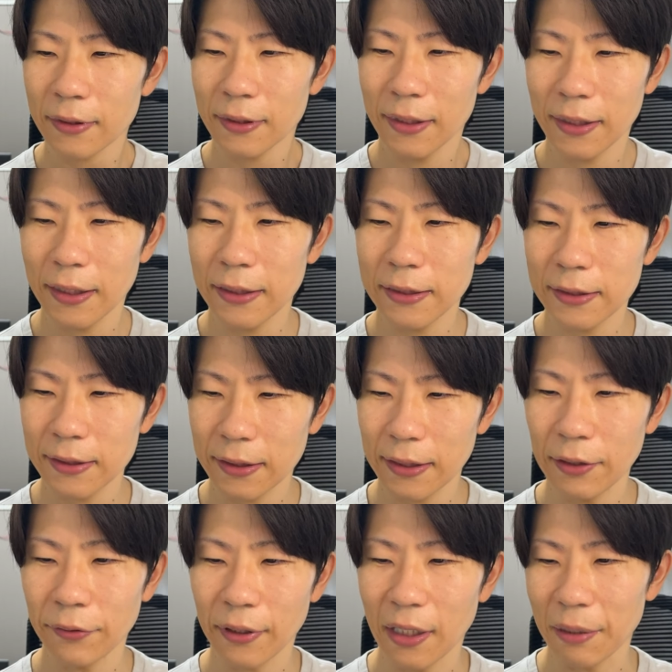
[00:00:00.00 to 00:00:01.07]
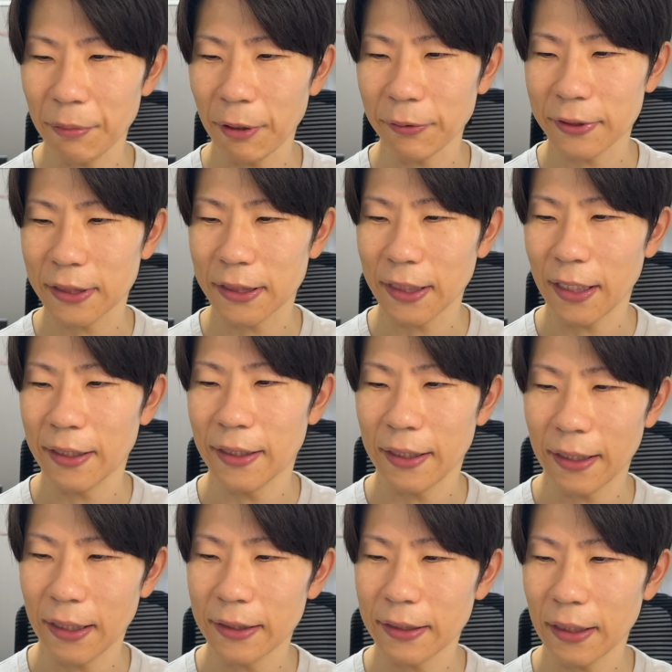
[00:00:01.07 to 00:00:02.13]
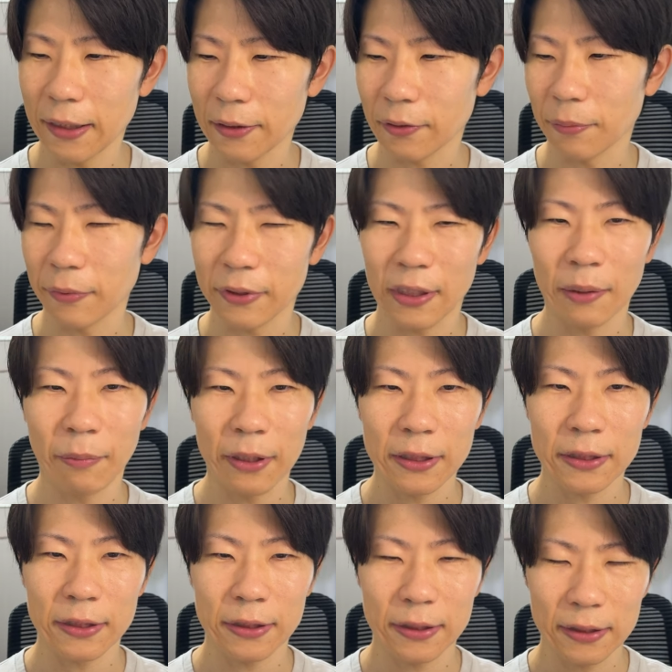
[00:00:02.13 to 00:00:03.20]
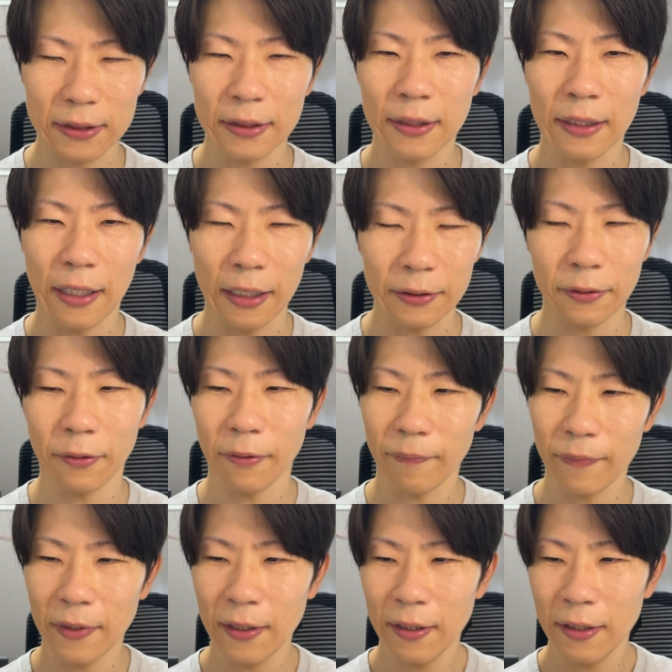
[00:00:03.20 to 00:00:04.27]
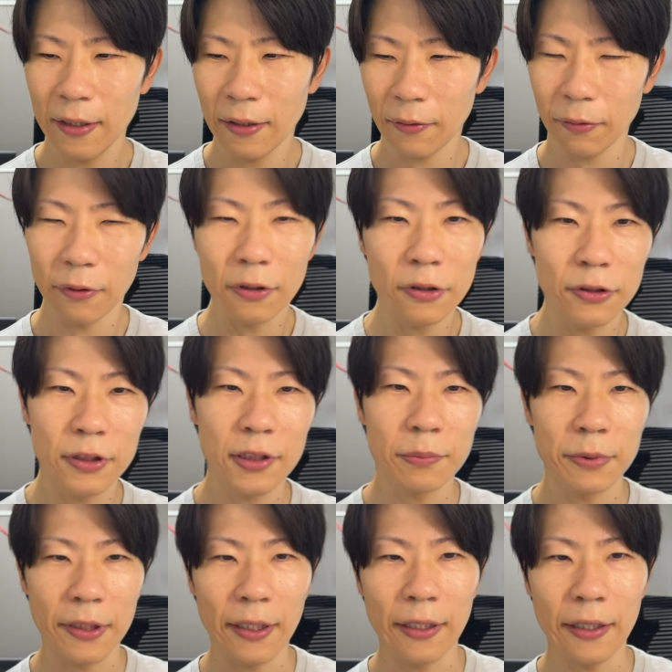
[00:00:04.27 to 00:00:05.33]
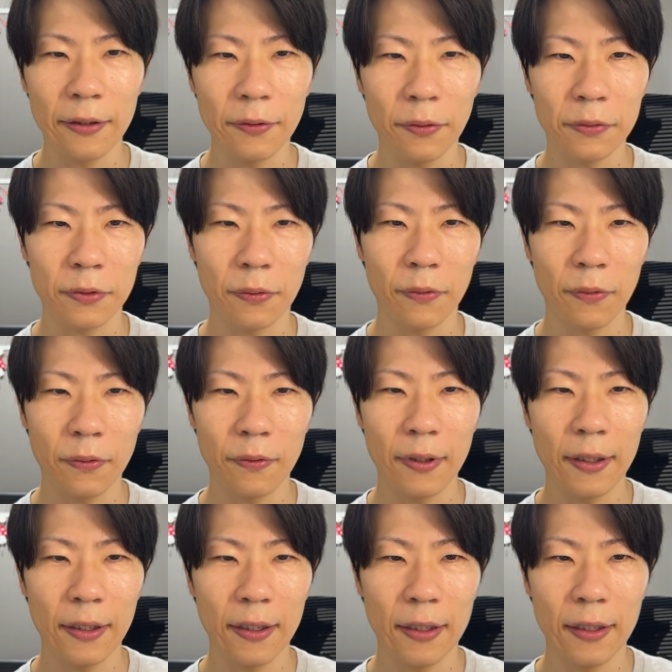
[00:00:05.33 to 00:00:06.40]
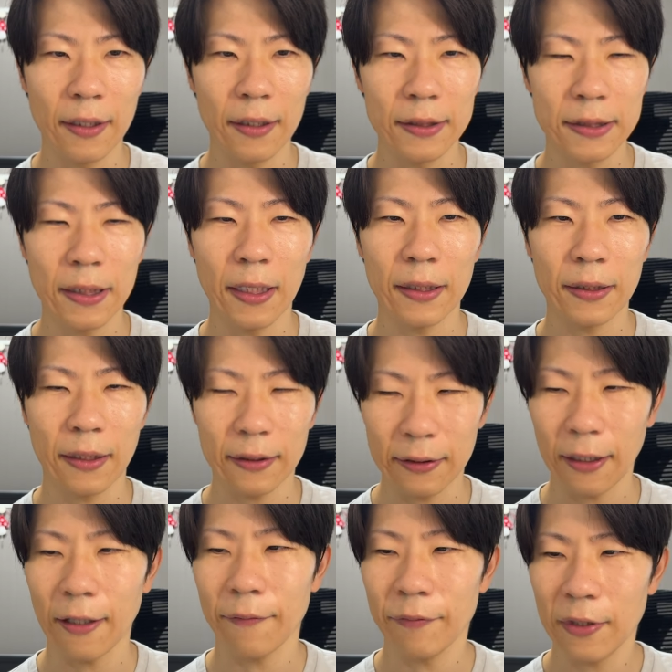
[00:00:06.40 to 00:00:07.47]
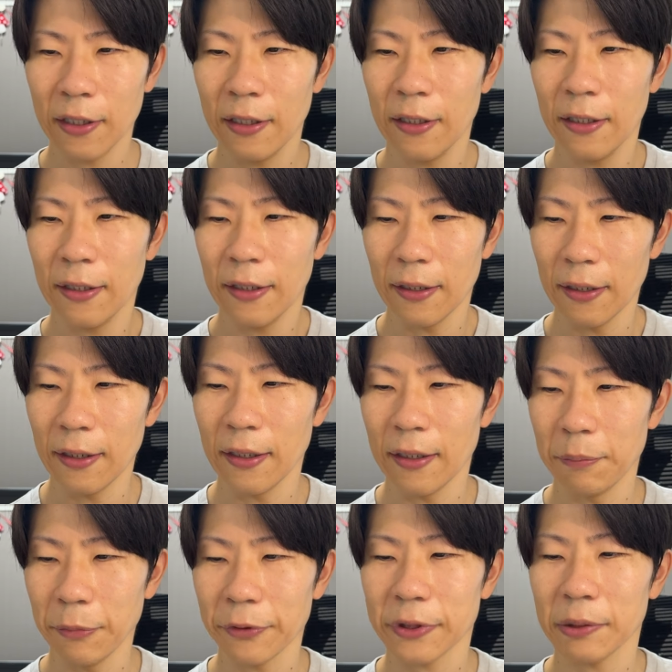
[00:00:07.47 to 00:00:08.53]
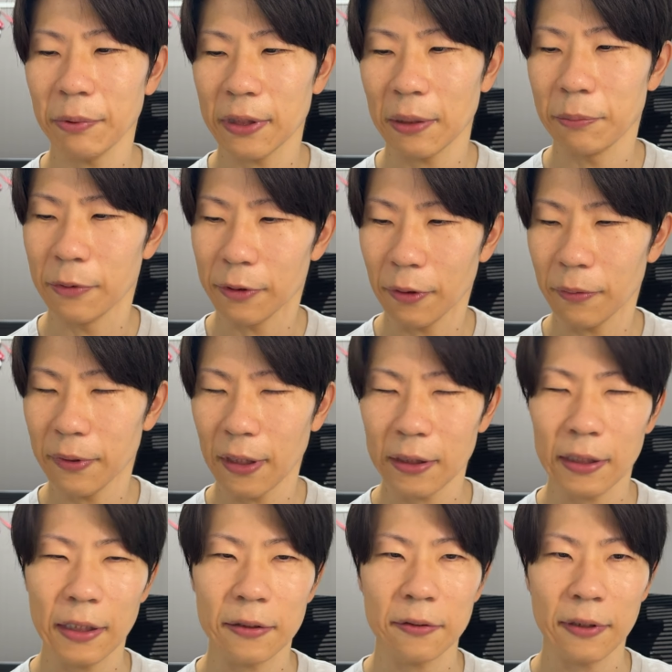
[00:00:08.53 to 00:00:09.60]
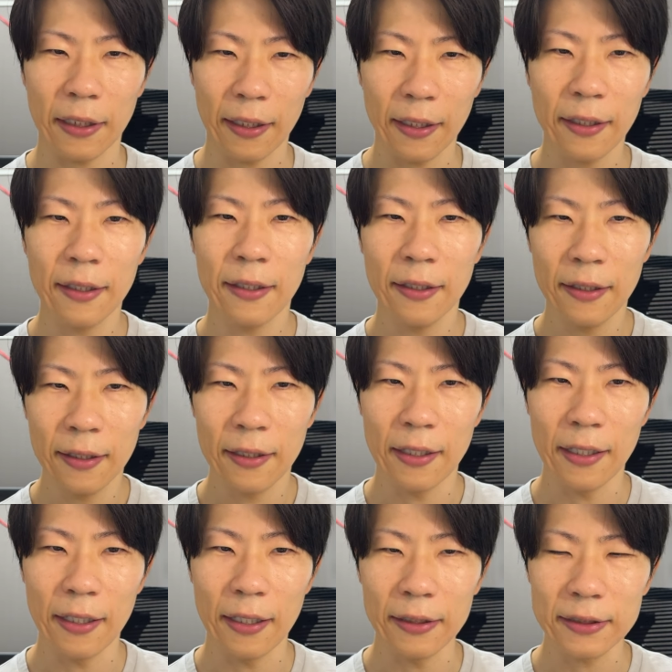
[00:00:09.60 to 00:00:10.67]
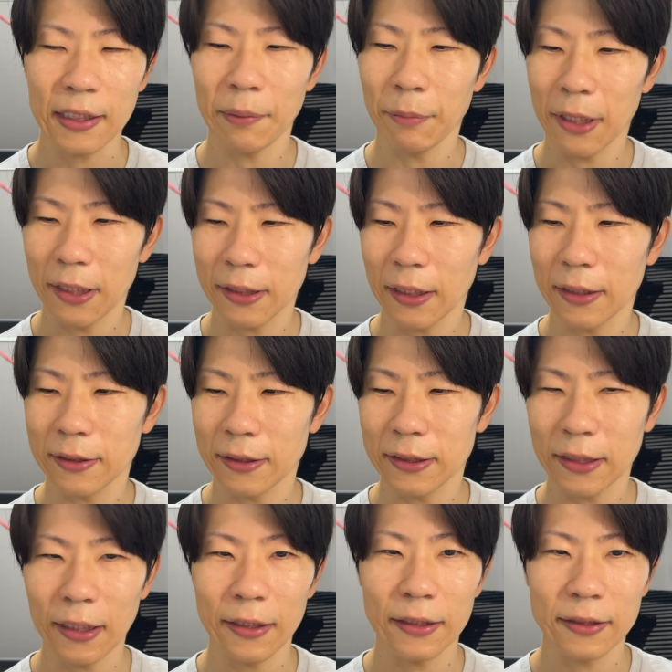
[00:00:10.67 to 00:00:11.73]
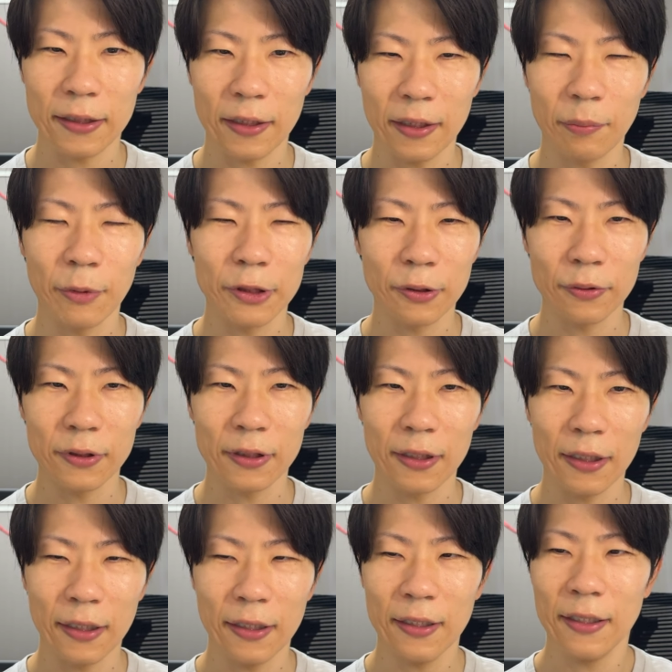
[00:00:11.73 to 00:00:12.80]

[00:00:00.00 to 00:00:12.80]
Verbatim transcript: 引き続き良ければお付き合い願いたいなと思っています。あと、この YouTube でノートを、えー、知られた方、えー、もうすべて無料になってるんで、えー、いつかマネタイズしたいですけれども、正直、